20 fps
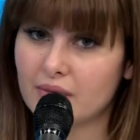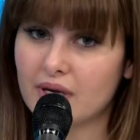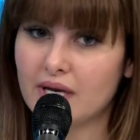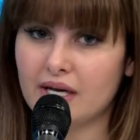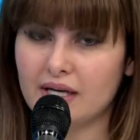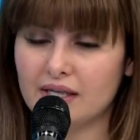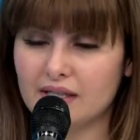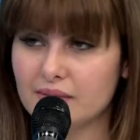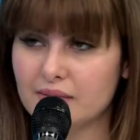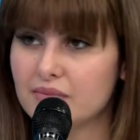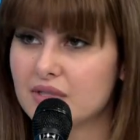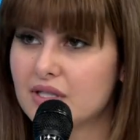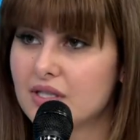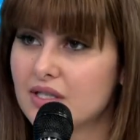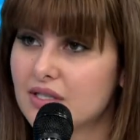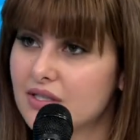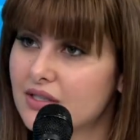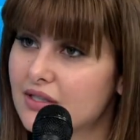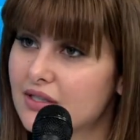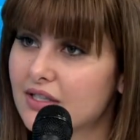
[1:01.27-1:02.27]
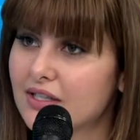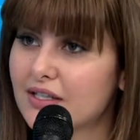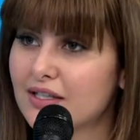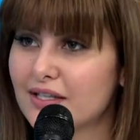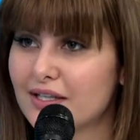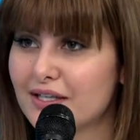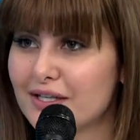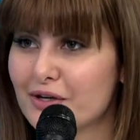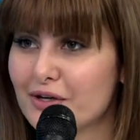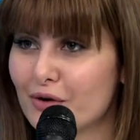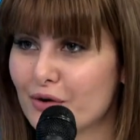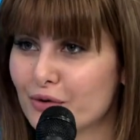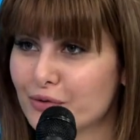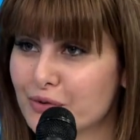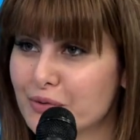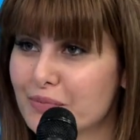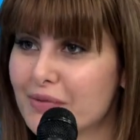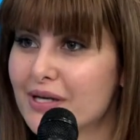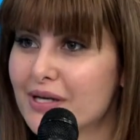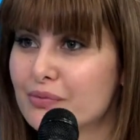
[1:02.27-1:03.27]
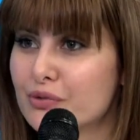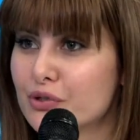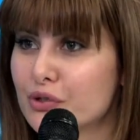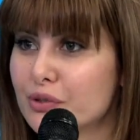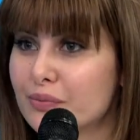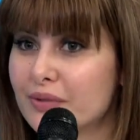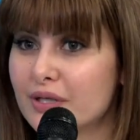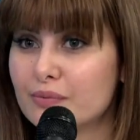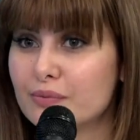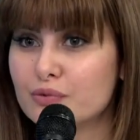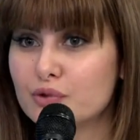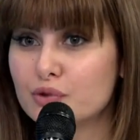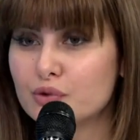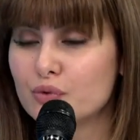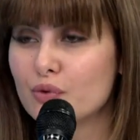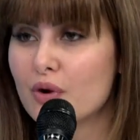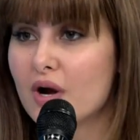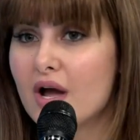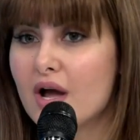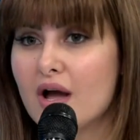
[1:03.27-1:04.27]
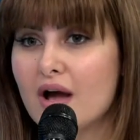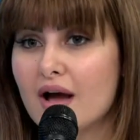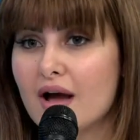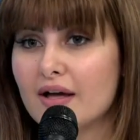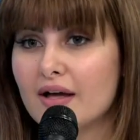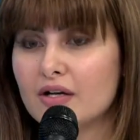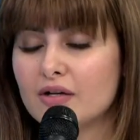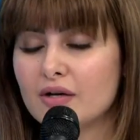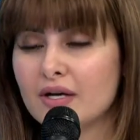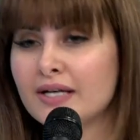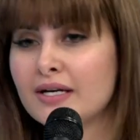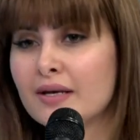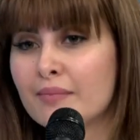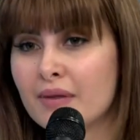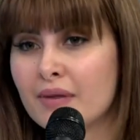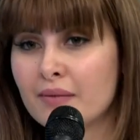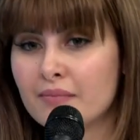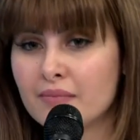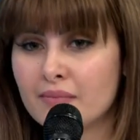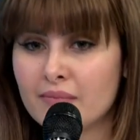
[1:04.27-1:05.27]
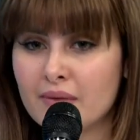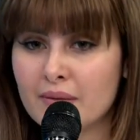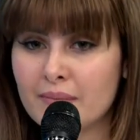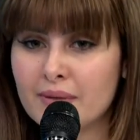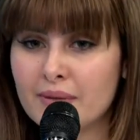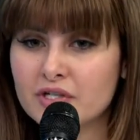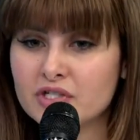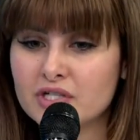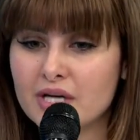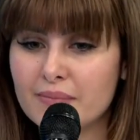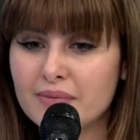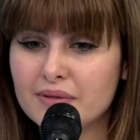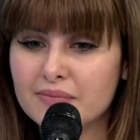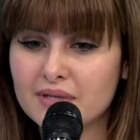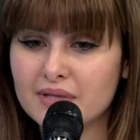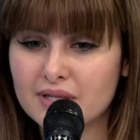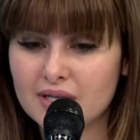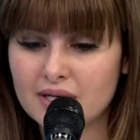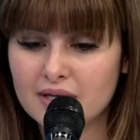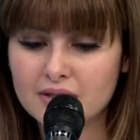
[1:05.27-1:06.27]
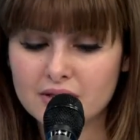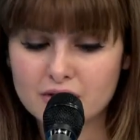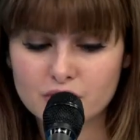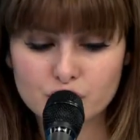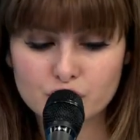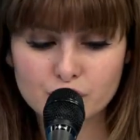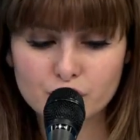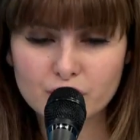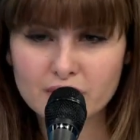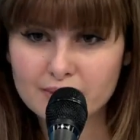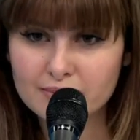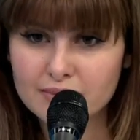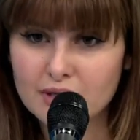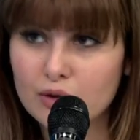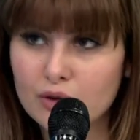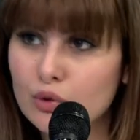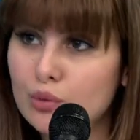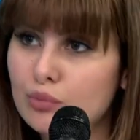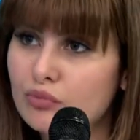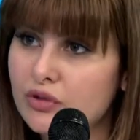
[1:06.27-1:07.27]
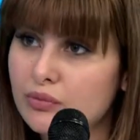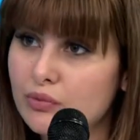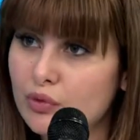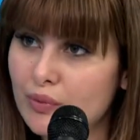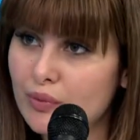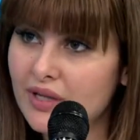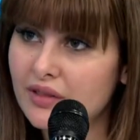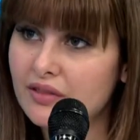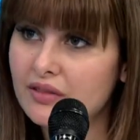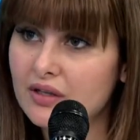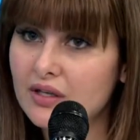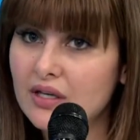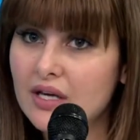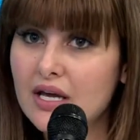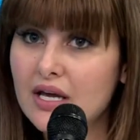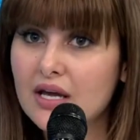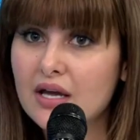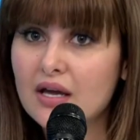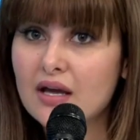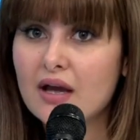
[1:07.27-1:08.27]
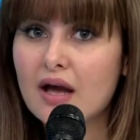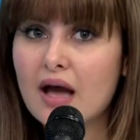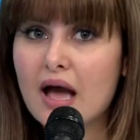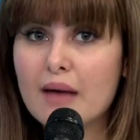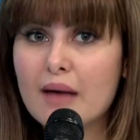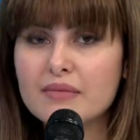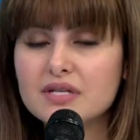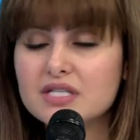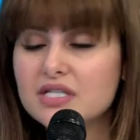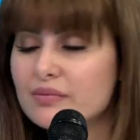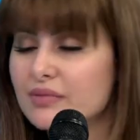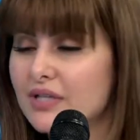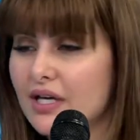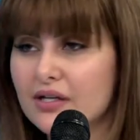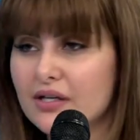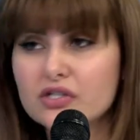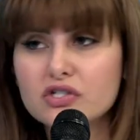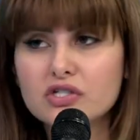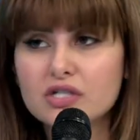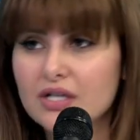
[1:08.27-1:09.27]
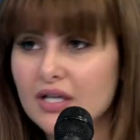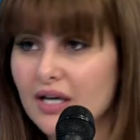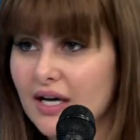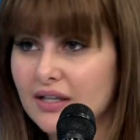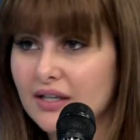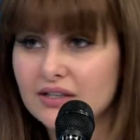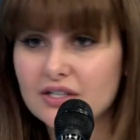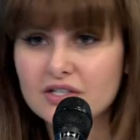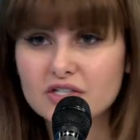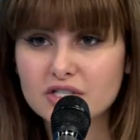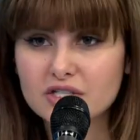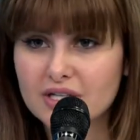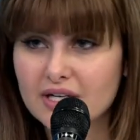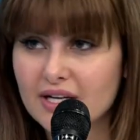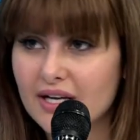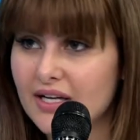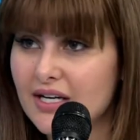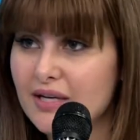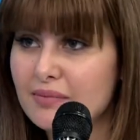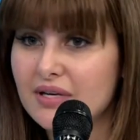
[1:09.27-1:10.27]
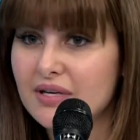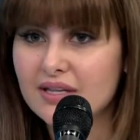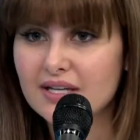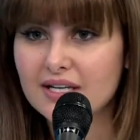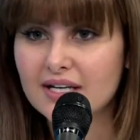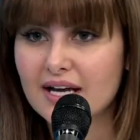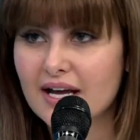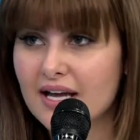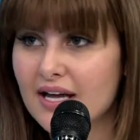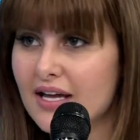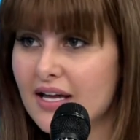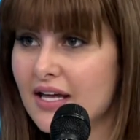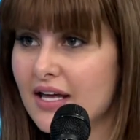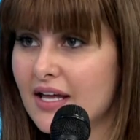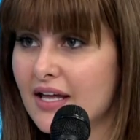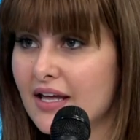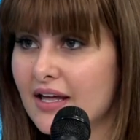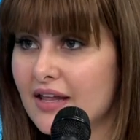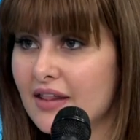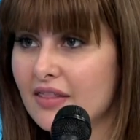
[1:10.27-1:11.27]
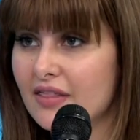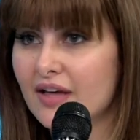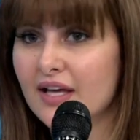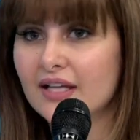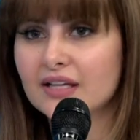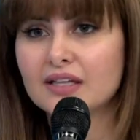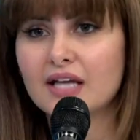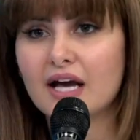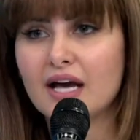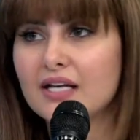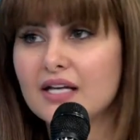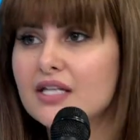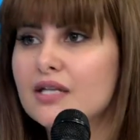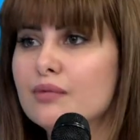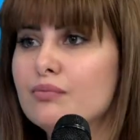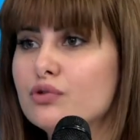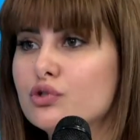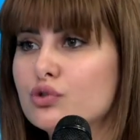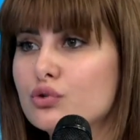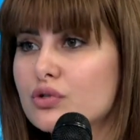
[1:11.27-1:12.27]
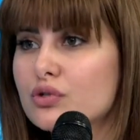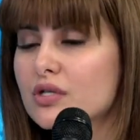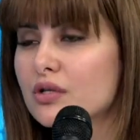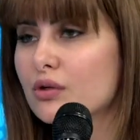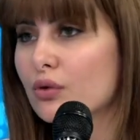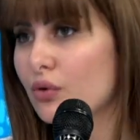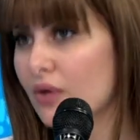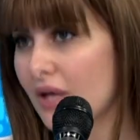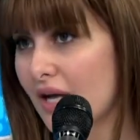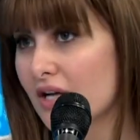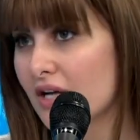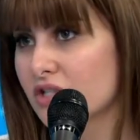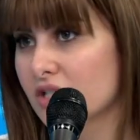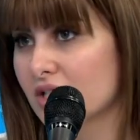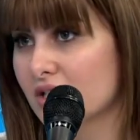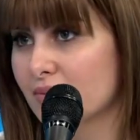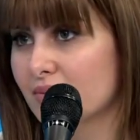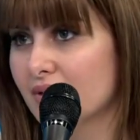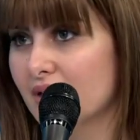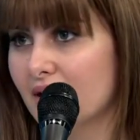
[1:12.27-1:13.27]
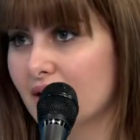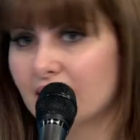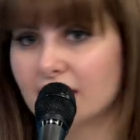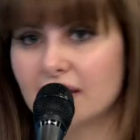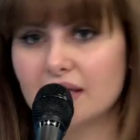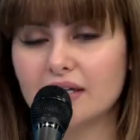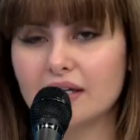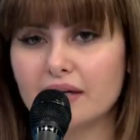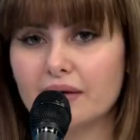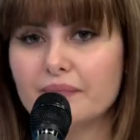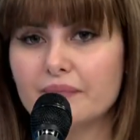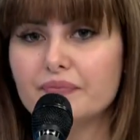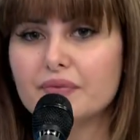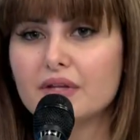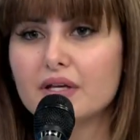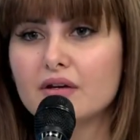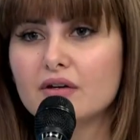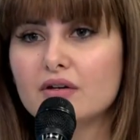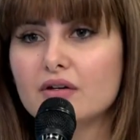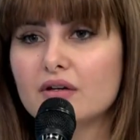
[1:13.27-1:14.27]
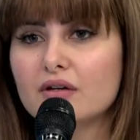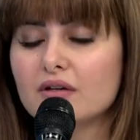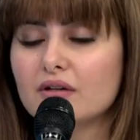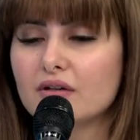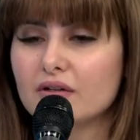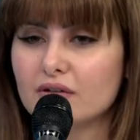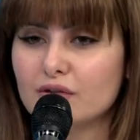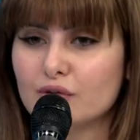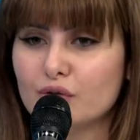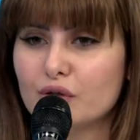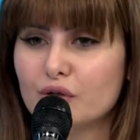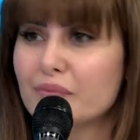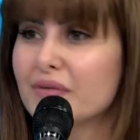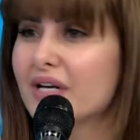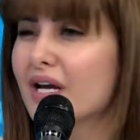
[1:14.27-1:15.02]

اعلاميين يقعدوا يبربشوا يبربشوا انا برشا عبيد مثلا الجمهور يبدا يلوم في ممثل اما انت ما تعرفش اللي قداش الاعلام هذاك ضغط عليه باش يوصل يقول حاجه كي من هكاك آه، دونك ما